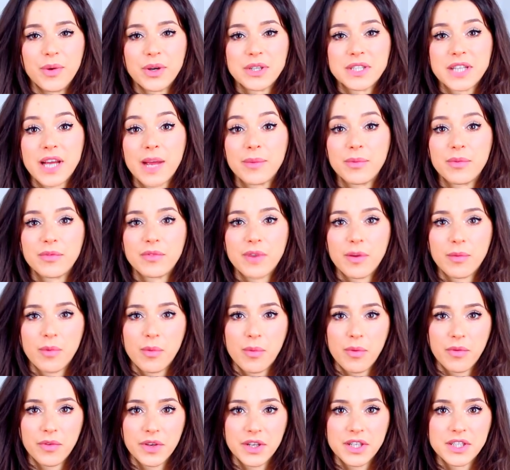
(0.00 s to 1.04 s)
bo chciałabym Wam
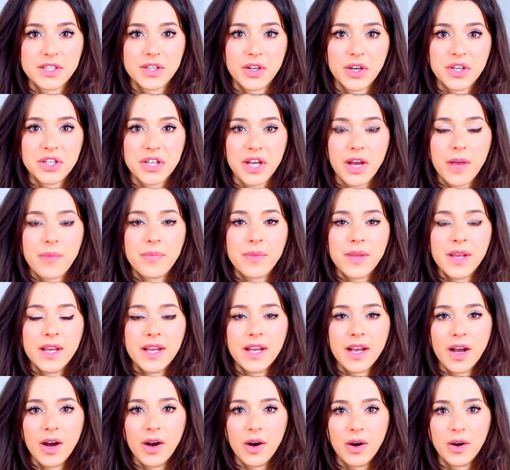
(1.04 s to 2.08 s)
opowiedzieć troszeczkę
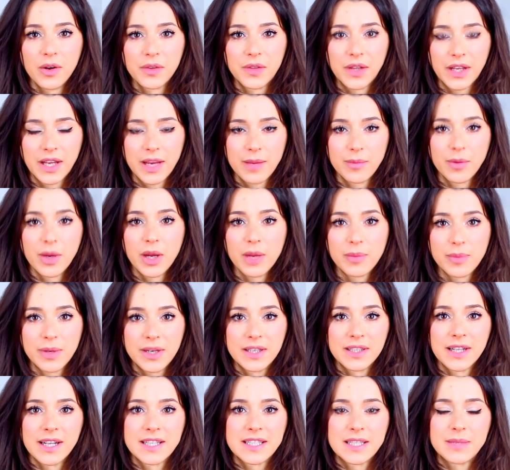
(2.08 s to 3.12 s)
o takiej mojej
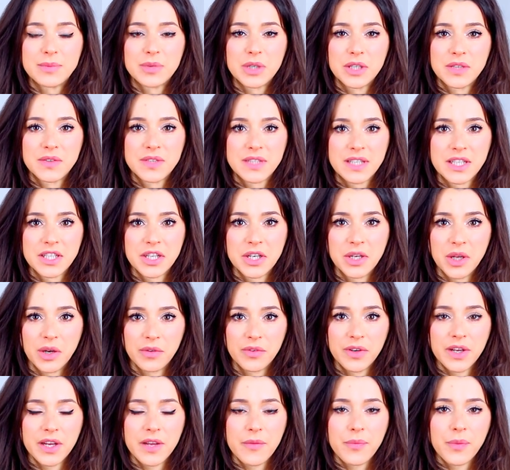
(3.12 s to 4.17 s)
pielęgnacji
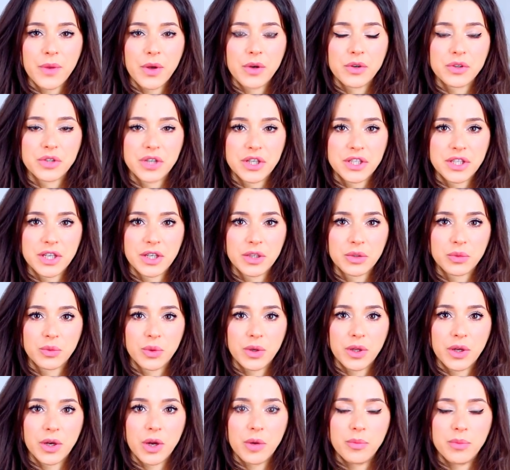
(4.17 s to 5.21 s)
przeciwstarzeniowej, o rzeczach,
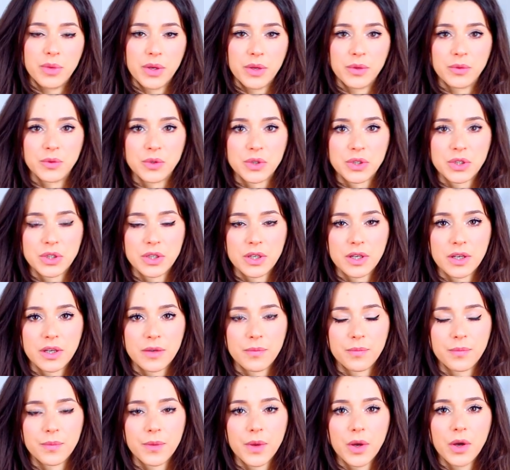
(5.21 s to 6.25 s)
które robię już
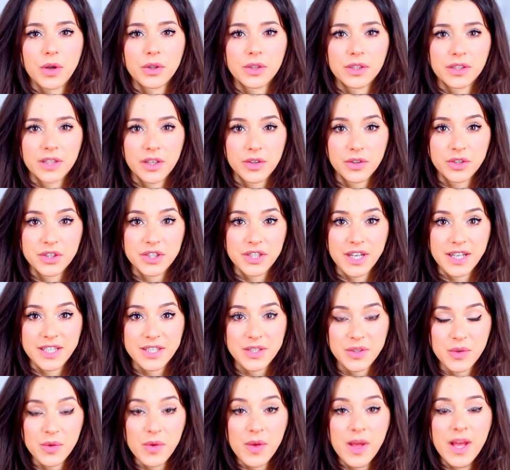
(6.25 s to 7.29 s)
um, od jakiegoś
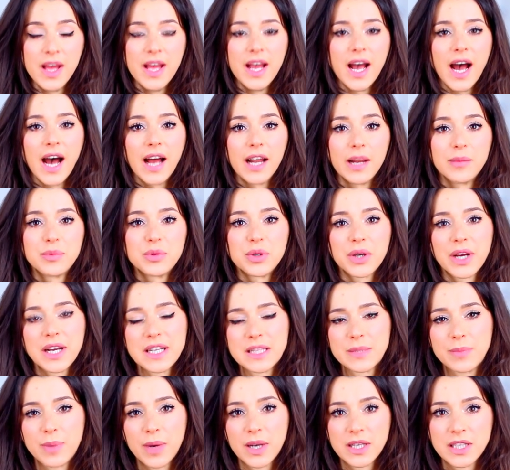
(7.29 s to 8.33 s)
czasu, ale przy
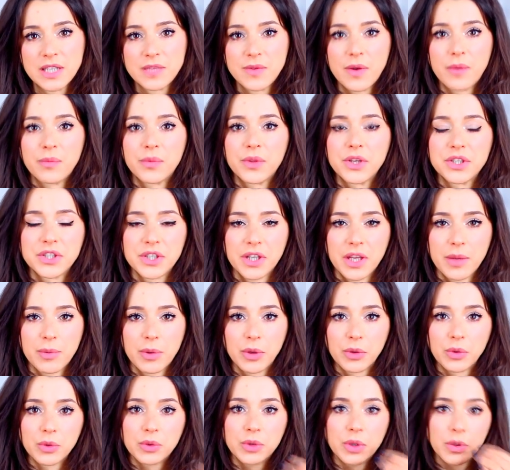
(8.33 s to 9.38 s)
okazji pokazać Wam też takie
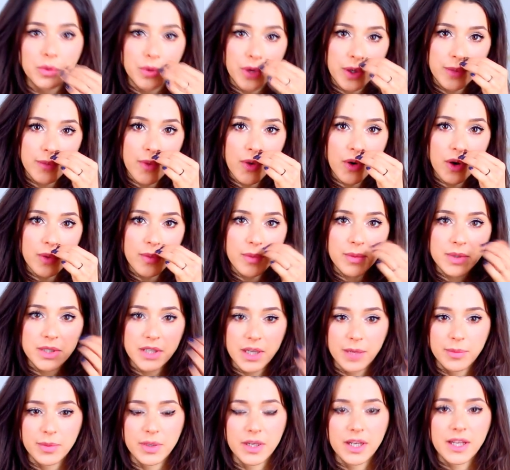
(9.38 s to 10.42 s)
produkty, które mogłyby być
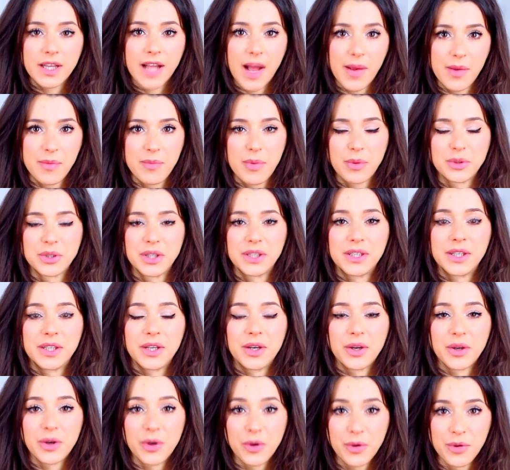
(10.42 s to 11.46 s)
jakby hitami
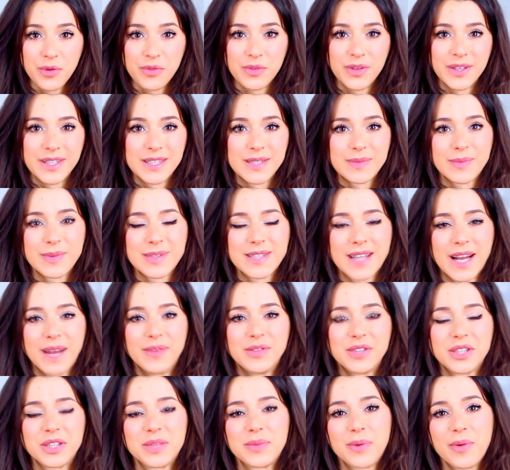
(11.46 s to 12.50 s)
poprzedniego roku, więc
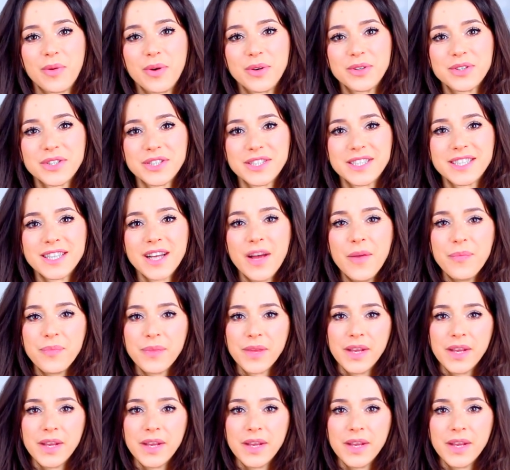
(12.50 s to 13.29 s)
postaram się to połączyć